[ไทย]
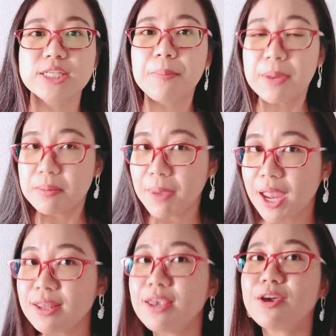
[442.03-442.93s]
จะเป็นเพ
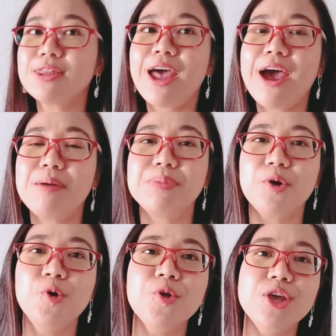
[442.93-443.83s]
ศหญิงก็ตาม
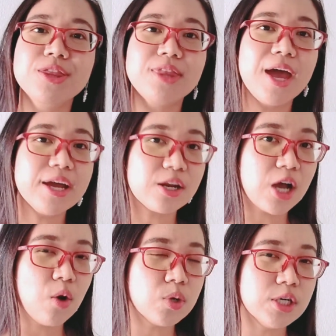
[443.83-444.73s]
เนาะถ้าเกิด
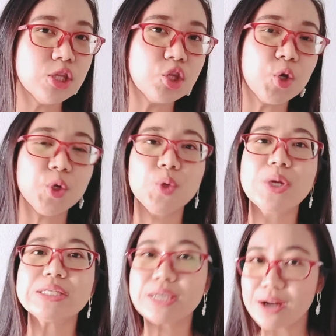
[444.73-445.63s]
เขาขึ้นต้นด้
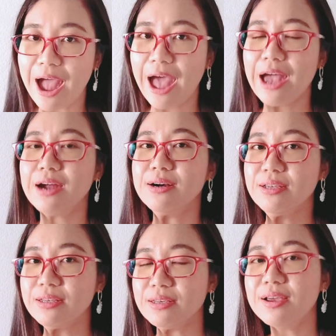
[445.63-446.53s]
วยสระห
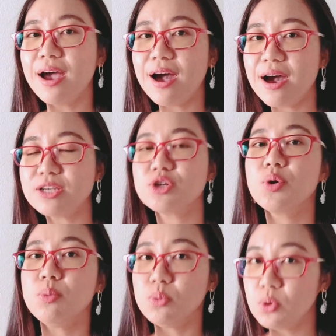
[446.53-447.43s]
รืออาช
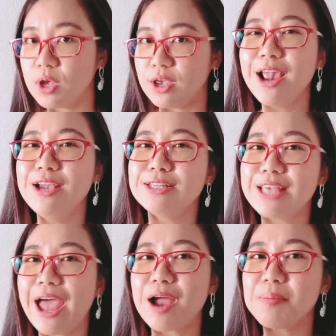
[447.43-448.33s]
มิเอ
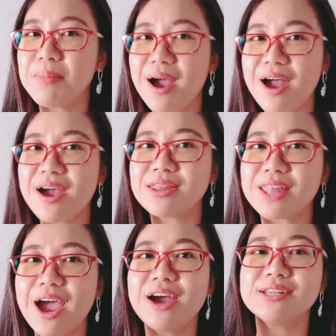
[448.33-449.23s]
จาก มา
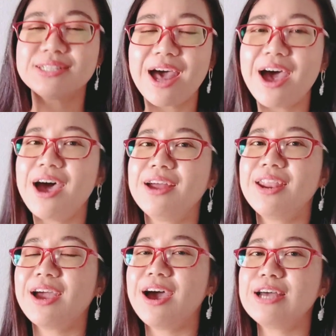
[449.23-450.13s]
ตา ซา
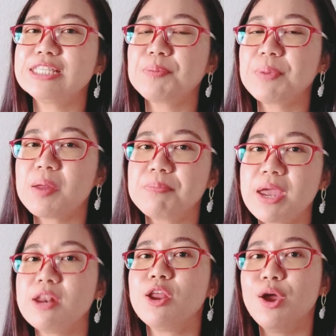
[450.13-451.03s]
นะคะจะเปลี่ยน
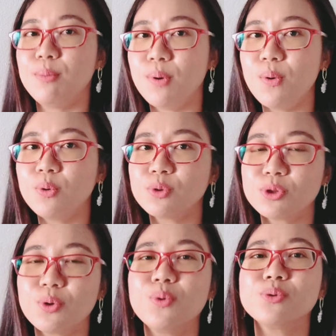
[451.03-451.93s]
เป็นมง
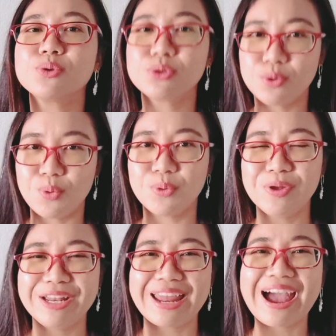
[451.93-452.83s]
ตรงสง
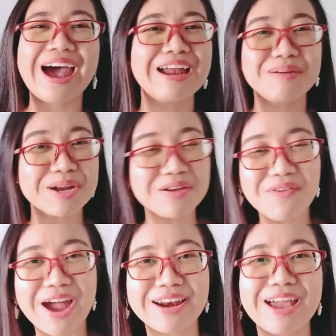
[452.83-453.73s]
นะคะระมัดระ
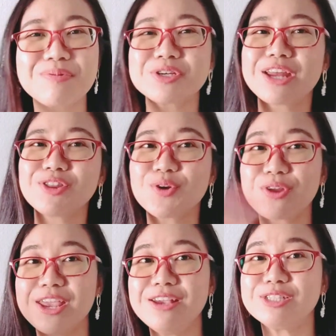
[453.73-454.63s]
วังนะเพราะฉะนั้นตรง
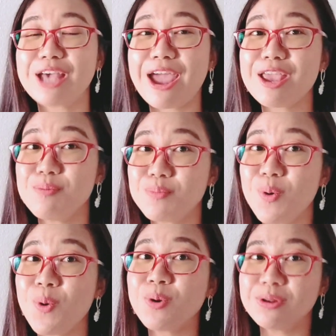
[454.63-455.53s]
นี้ใช้
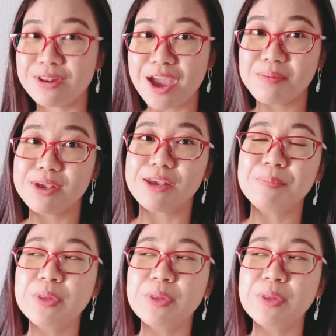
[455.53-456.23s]
มุงแนมี